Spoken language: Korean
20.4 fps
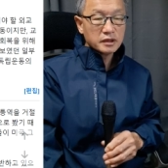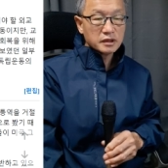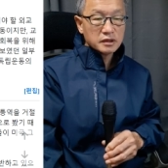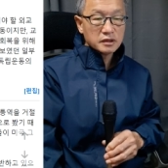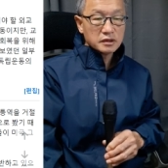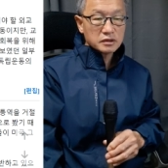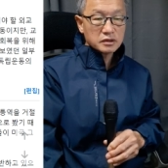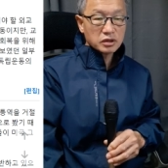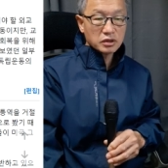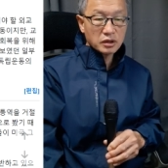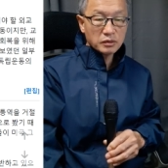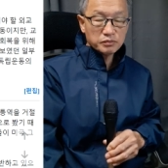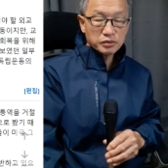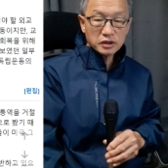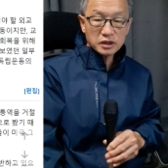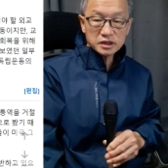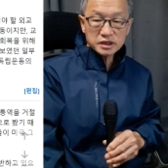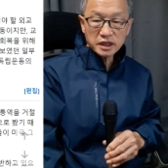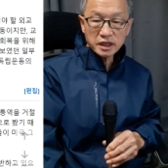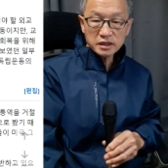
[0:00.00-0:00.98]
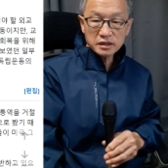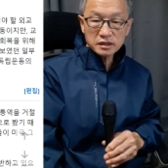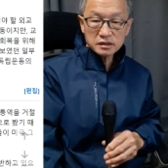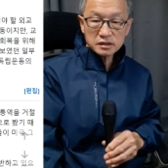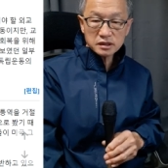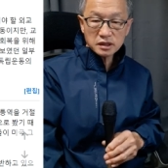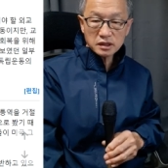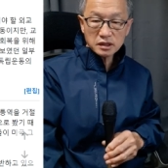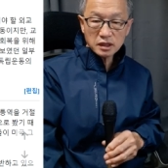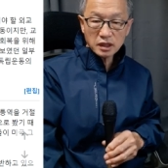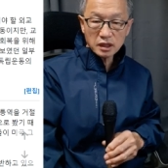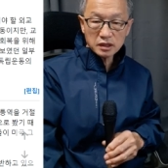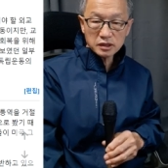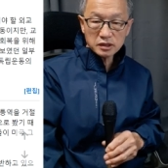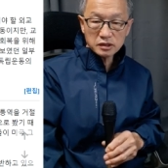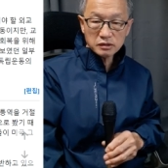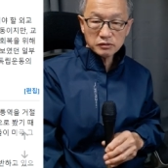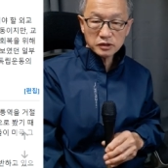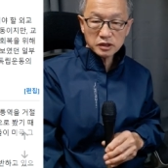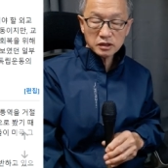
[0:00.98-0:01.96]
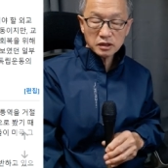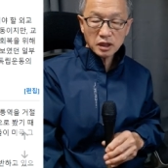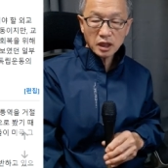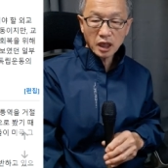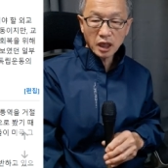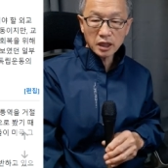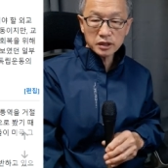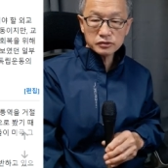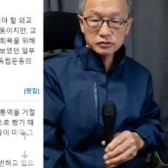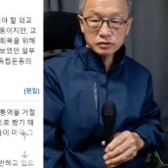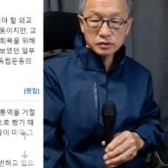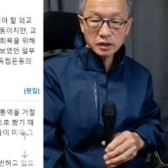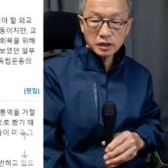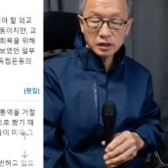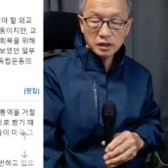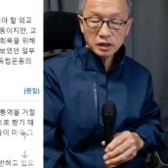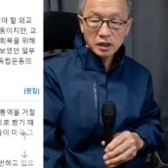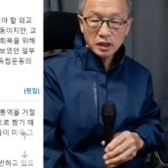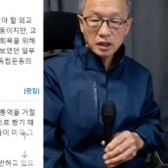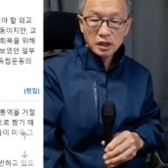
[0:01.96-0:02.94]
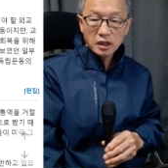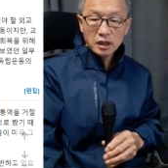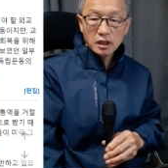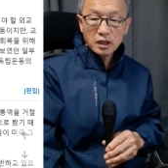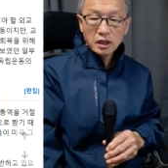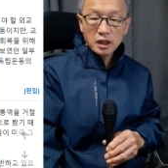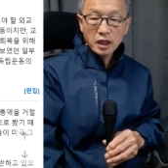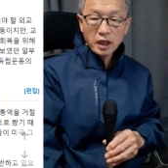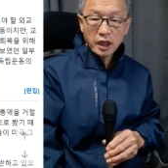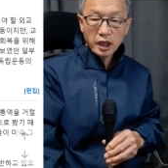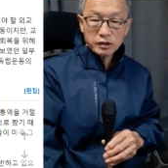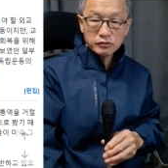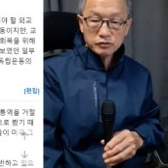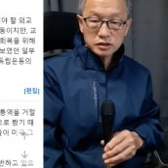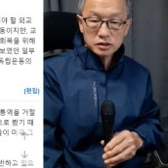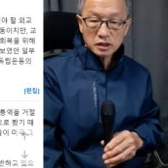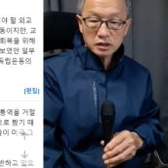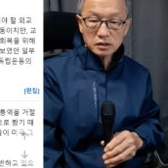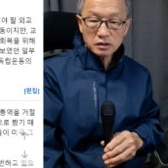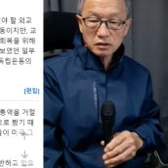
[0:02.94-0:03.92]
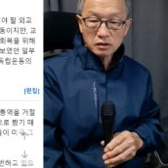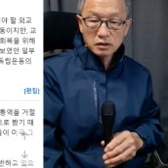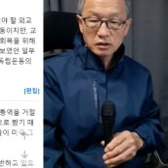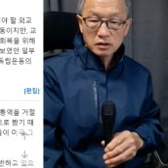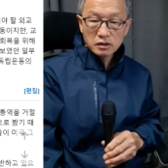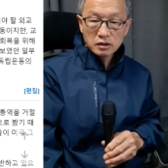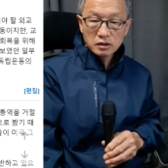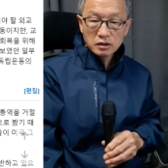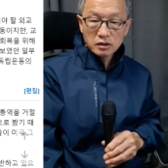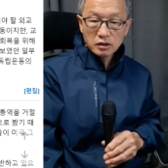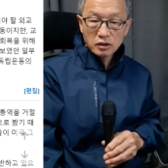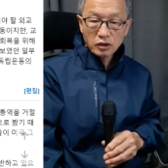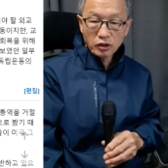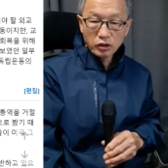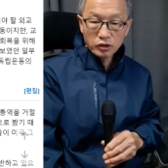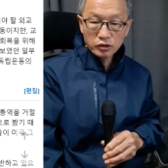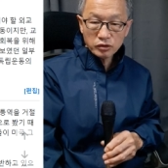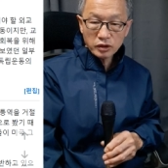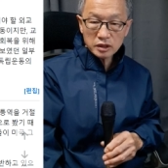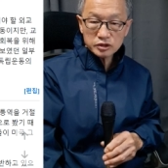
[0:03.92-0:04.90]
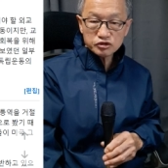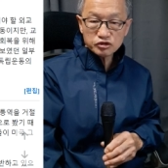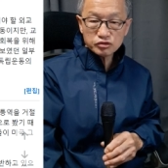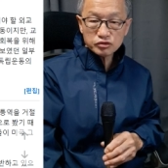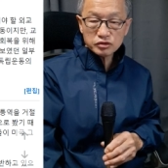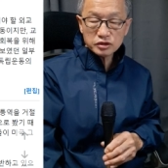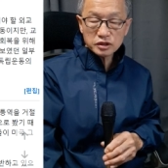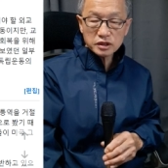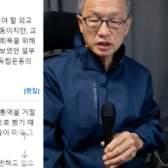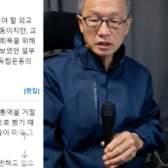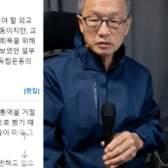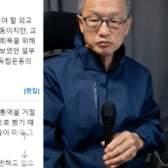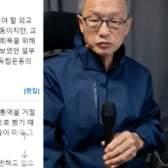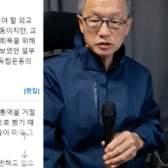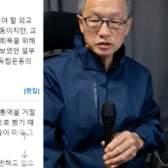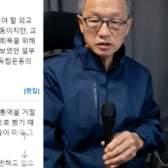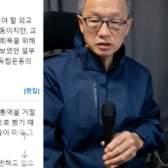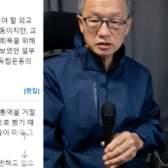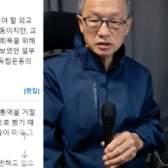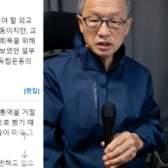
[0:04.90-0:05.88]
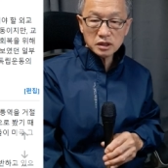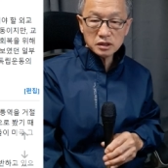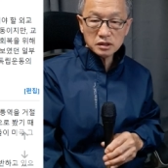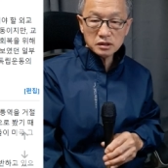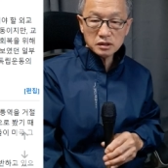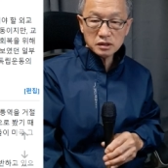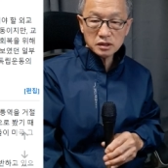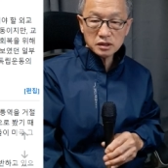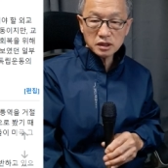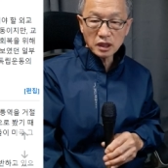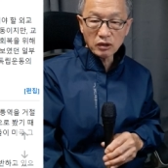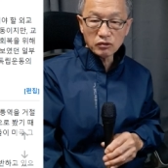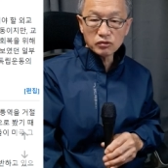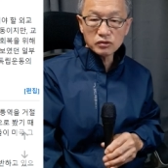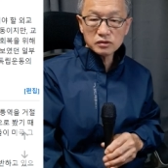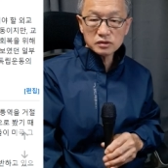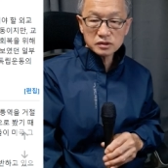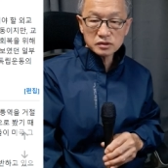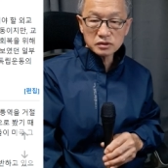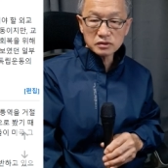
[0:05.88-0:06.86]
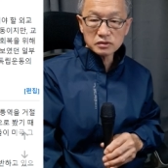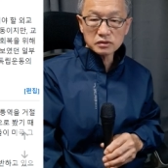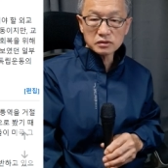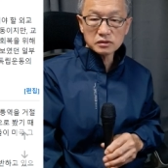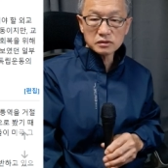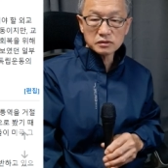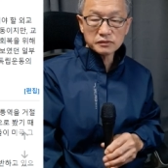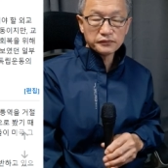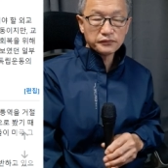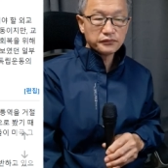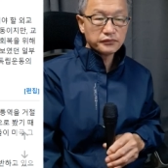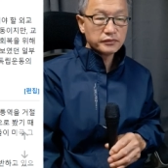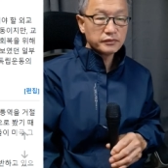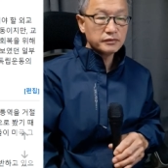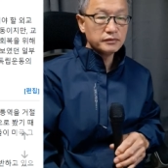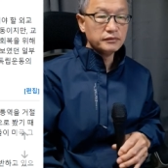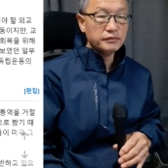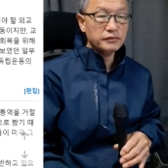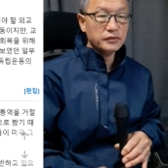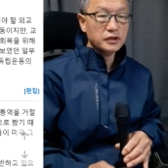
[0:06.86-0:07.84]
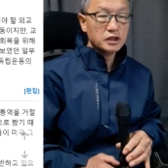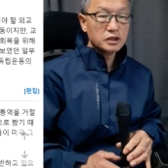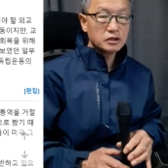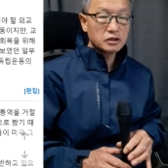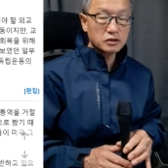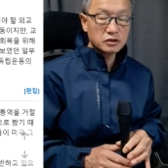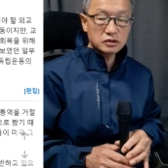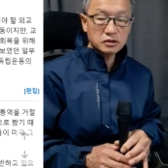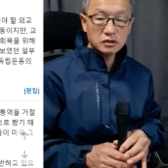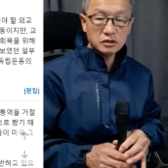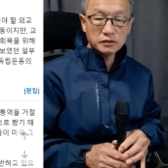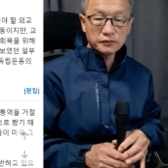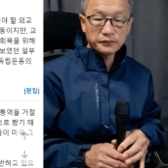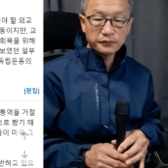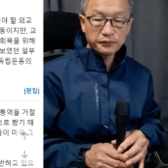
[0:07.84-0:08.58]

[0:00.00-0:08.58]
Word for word: 트럼프가 재등장을 하게 되면 한국의 핵무장을 허용할 수도 있다. 뭐 이런 얘기들이 나오고 있어요. 그래서